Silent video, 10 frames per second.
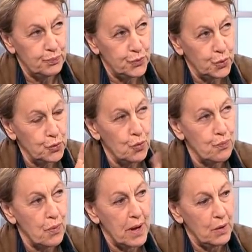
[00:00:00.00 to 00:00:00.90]
sur deux
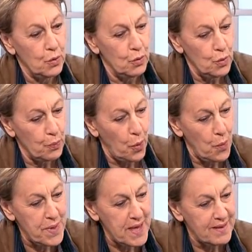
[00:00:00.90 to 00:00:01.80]
points. Le,
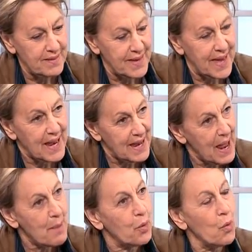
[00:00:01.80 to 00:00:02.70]
premier, c'est
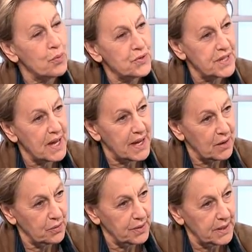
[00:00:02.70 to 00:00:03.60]
qu'elle a proposé un
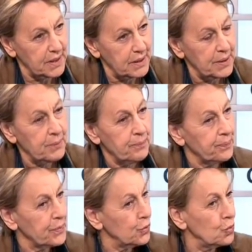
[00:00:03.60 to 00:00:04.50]
calendrier
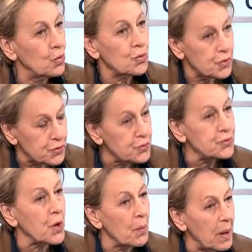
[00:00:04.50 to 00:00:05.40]
de mhm.
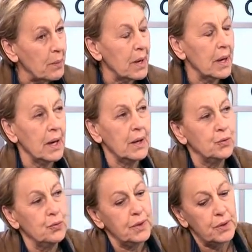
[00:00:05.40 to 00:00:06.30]
consensus quand même hein,
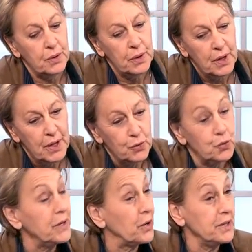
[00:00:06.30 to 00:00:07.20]
à euh,
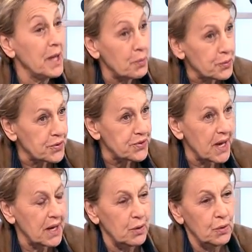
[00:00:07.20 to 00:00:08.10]
tous les candidats
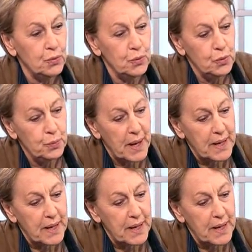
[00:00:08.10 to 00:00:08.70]
potentiels du,